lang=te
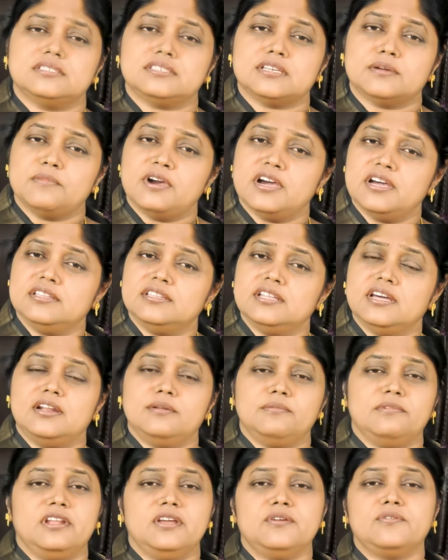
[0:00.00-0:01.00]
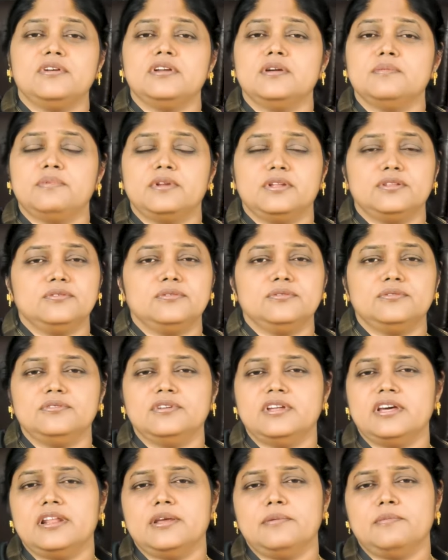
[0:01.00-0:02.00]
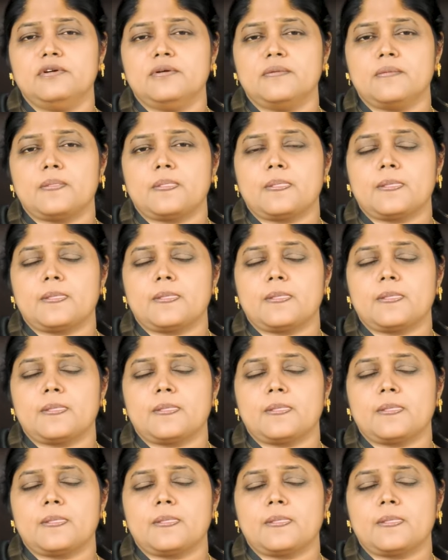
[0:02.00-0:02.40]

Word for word: సమాధానం లేకుండా బ్రతుకుతున్నారేమో